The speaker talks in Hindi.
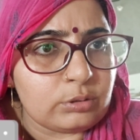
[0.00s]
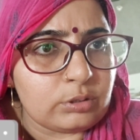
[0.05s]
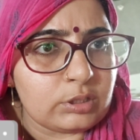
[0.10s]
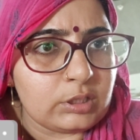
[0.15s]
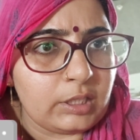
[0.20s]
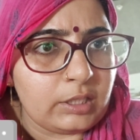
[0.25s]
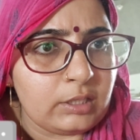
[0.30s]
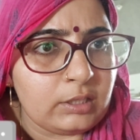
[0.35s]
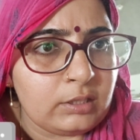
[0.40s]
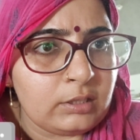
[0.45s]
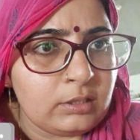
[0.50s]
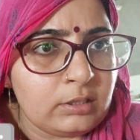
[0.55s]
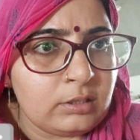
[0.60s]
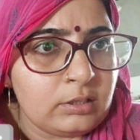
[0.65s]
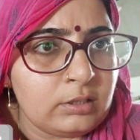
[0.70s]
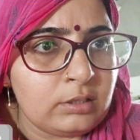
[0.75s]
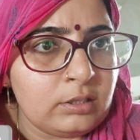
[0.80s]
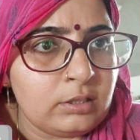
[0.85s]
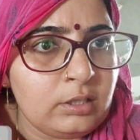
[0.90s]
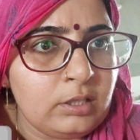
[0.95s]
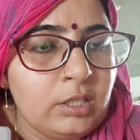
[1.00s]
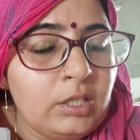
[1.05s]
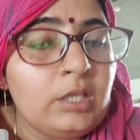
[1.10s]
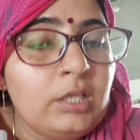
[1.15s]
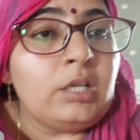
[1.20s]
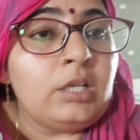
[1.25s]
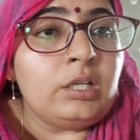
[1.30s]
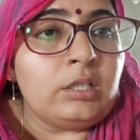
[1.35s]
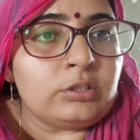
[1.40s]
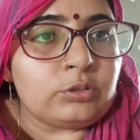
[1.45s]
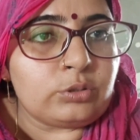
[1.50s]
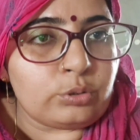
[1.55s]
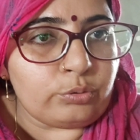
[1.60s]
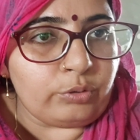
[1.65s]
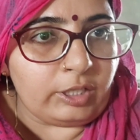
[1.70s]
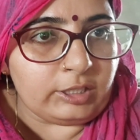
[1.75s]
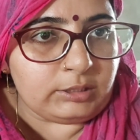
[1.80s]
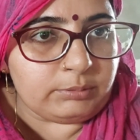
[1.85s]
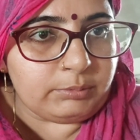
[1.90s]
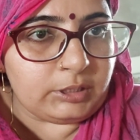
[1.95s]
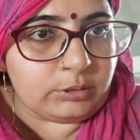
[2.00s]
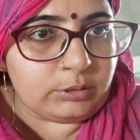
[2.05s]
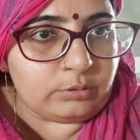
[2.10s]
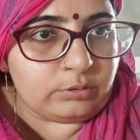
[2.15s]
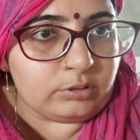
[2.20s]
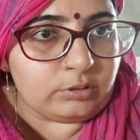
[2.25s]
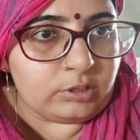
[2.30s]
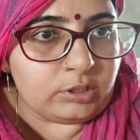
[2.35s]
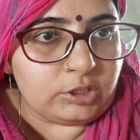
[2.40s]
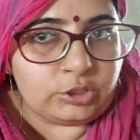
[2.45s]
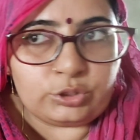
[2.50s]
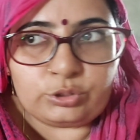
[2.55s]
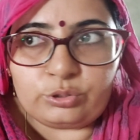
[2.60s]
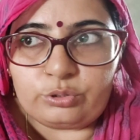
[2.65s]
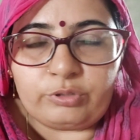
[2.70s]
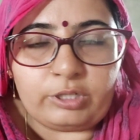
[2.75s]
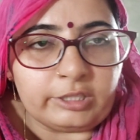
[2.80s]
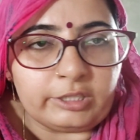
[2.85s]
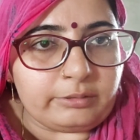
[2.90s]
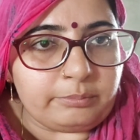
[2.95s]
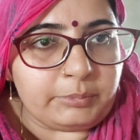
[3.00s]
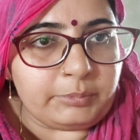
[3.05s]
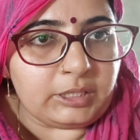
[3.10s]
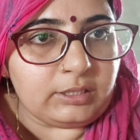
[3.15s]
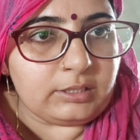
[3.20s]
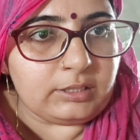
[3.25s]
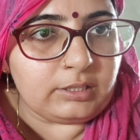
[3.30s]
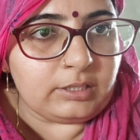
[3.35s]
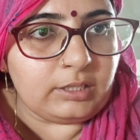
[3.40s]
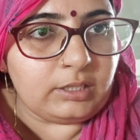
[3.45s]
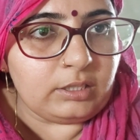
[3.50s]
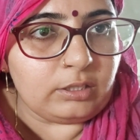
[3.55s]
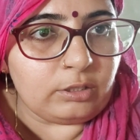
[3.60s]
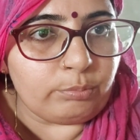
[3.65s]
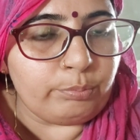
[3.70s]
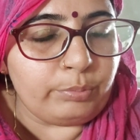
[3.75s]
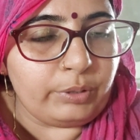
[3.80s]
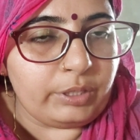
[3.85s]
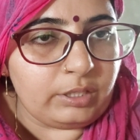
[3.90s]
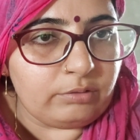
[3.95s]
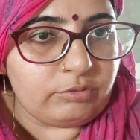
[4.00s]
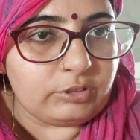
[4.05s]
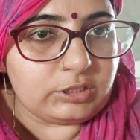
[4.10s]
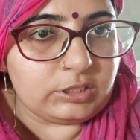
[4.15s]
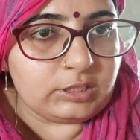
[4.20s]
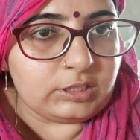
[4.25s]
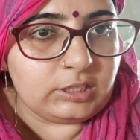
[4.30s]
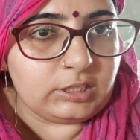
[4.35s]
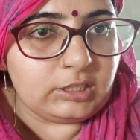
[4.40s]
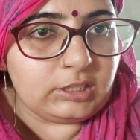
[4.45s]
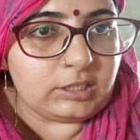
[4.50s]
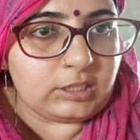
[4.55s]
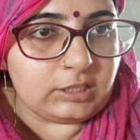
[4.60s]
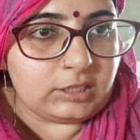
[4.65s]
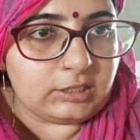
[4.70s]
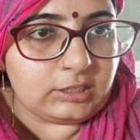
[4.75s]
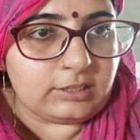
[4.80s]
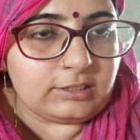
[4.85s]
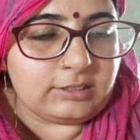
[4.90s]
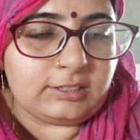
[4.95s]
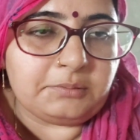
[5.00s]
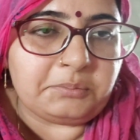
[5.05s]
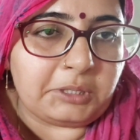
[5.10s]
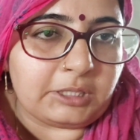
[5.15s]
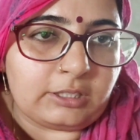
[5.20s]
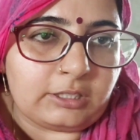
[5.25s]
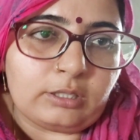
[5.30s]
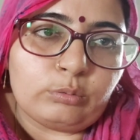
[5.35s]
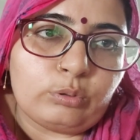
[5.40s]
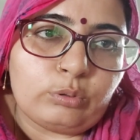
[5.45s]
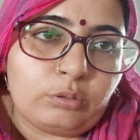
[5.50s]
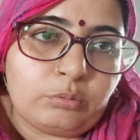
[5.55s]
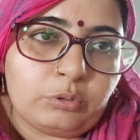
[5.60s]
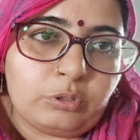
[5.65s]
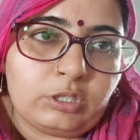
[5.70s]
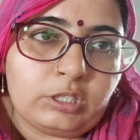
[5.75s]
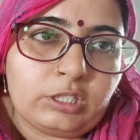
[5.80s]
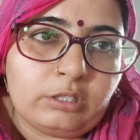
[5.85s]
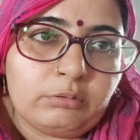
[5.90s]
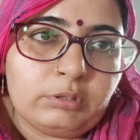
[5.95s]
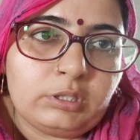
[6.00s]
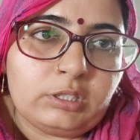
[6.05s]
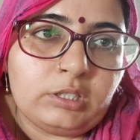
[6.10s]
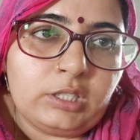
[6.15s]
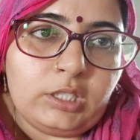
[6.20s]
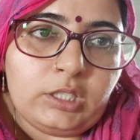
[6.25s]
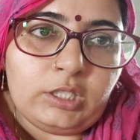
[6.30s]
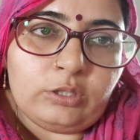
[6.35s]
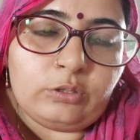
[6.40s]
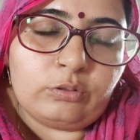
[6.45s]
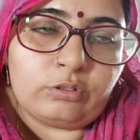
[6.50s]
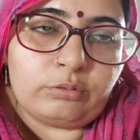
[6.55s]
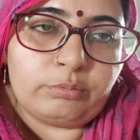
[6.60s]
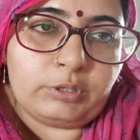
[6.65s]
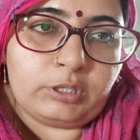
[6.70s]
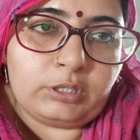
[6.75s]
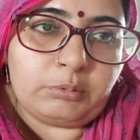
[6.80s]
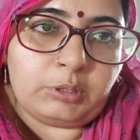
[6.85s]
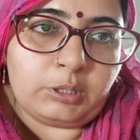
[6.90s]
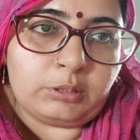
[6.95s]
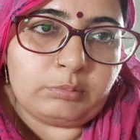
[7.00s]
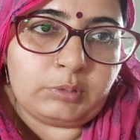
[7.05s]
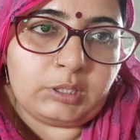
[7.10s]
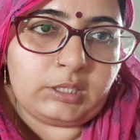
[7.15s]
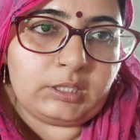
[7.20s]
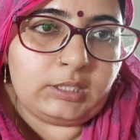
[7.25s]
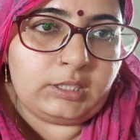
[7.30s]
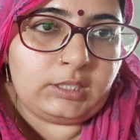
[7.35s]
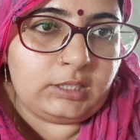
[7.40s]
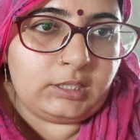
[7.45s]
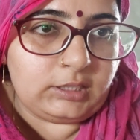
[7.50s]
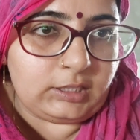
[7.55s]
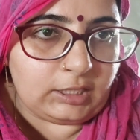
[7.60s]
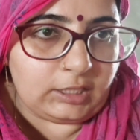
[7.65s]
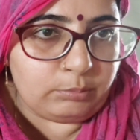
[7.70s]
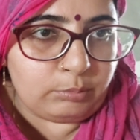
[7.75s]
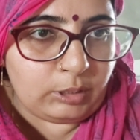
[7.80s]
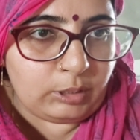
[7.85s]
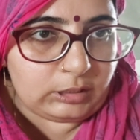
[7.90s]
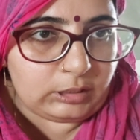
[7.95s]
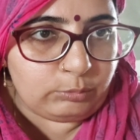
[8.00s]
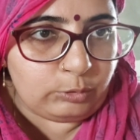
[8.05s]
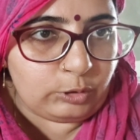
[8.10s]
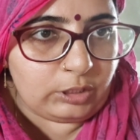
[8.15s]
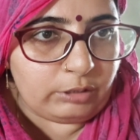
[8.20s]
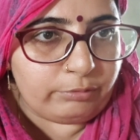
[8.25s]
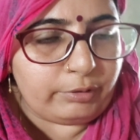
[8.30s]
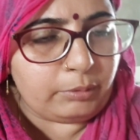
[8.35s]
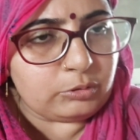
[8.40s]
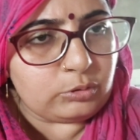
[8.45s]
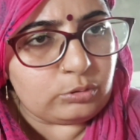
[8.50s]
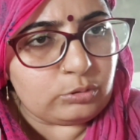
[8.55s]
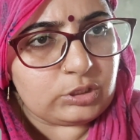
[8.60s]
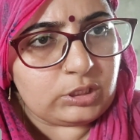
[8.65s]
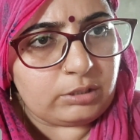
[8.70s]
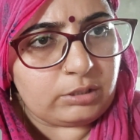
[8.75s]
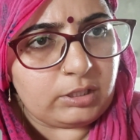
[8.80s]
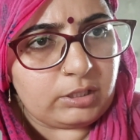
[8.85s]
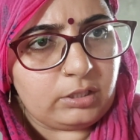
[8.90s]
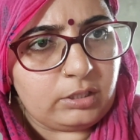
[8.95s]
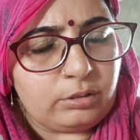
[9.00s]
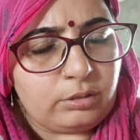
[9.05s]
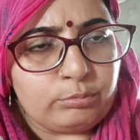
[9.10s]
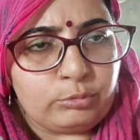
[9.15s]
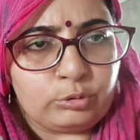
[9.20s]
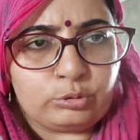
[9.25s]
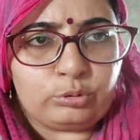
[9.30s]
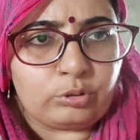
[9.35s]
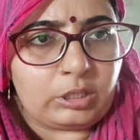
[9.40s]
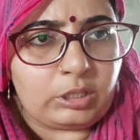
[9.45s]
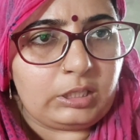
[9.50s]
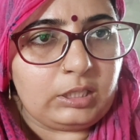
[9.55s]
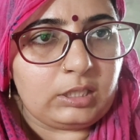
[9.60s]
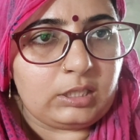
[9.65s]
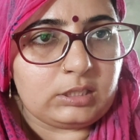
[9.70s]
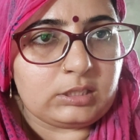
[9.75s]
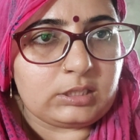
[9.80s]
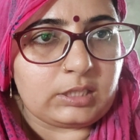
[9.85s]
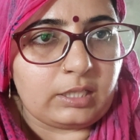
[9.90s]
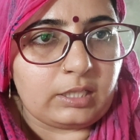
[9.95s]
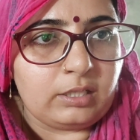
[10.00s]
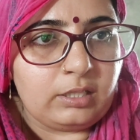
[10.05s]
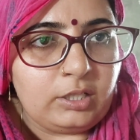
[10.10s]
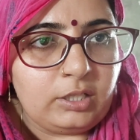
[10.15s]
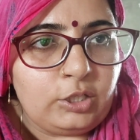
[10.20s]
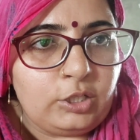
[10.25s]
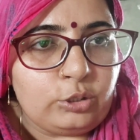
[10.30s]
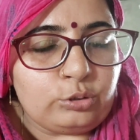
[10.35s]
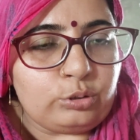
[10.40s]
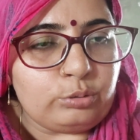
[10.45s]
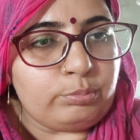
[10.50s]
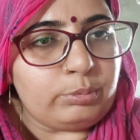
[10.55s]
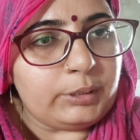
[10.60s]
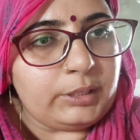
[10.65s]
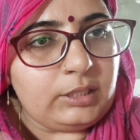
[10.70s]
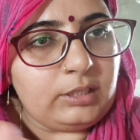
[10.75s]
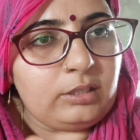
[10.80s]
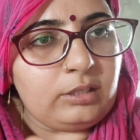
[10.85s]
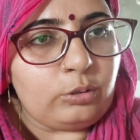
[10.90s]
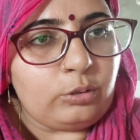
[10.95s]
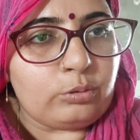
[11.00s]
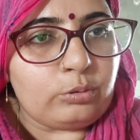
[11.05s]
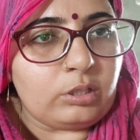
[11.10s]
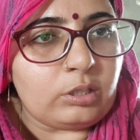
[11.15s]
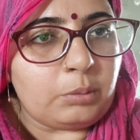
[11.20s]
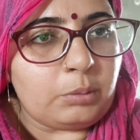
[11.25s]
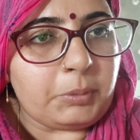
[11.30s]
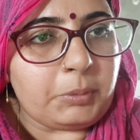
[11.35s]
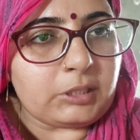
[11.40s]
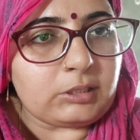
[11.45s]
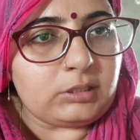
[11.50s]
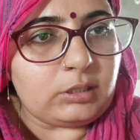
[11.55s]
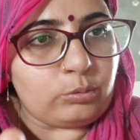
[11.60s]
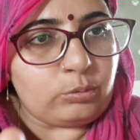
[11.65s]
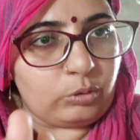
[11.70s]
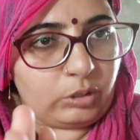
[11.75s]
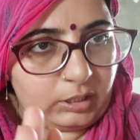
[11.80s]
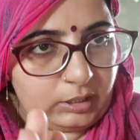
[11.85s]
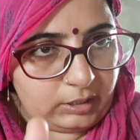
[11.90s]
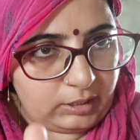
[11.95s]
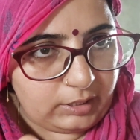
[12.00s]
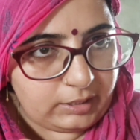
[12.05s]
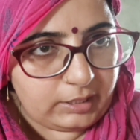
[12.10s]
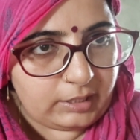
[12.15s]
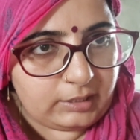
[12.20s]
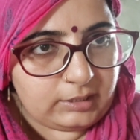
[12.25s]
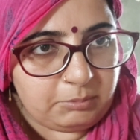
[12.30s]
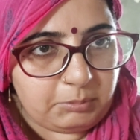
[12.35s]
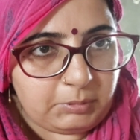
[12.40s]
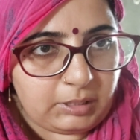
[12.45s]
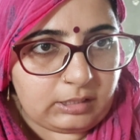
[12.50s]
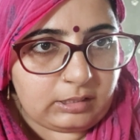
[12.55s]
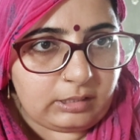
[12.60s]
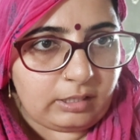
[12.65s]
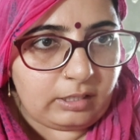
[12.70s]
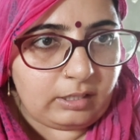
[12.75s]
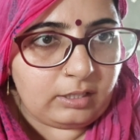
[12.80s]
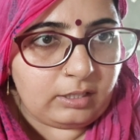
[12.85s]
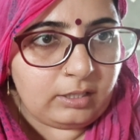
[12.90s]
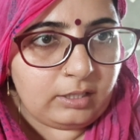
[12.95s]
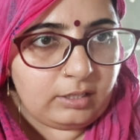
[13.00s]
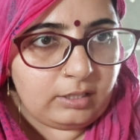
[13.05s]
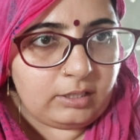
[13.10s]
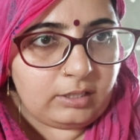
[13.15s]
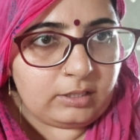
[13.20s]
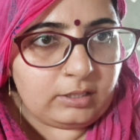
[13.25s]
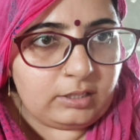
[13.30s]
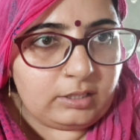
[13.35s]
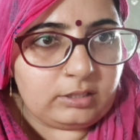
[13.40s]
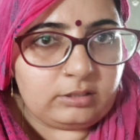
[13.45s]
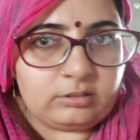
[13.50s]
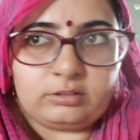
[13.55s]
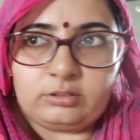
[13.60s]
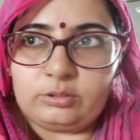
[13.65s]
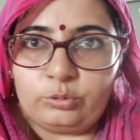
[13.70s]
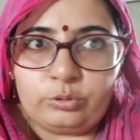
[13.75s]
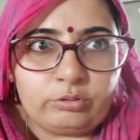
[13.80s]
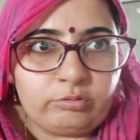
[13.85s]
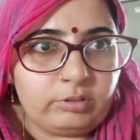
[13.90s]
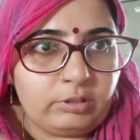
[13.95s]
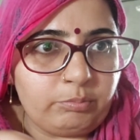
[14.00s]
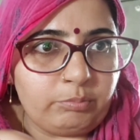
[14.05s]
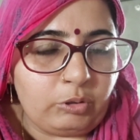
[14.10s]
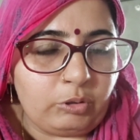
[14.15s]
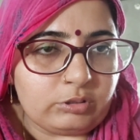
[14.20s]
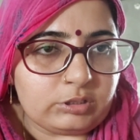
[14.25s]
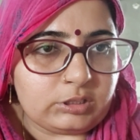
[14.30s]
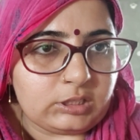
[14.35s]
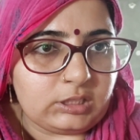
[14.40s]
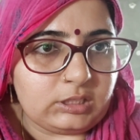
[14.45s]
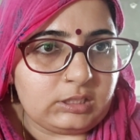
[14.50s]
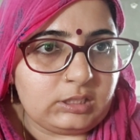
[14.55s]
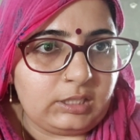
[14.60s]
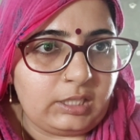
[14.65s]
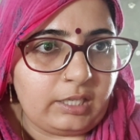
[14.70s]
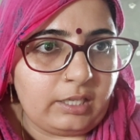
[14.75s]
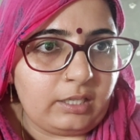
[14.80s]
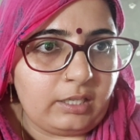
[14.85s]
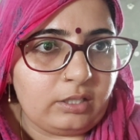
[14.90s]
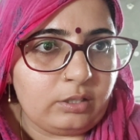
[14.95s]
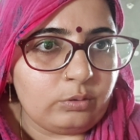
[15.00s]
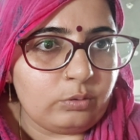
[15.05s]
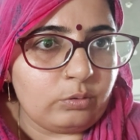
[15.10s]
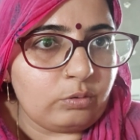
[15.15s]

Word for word: शुरुआत बन कौन करी शुरुआत बन करी और बे बजे की इतना इतना सी बात बोल बोल गई भी और बिंग बाद मैं इतना ही बात बोल के बाबा सोचा कि मुद्दों क्लियर हो जाए तो भाई लोगों का पर्दा खुलन लग रहा दिमाग का कि उर्वी ब्लॉग्स किसी है और बा लेडी किसी है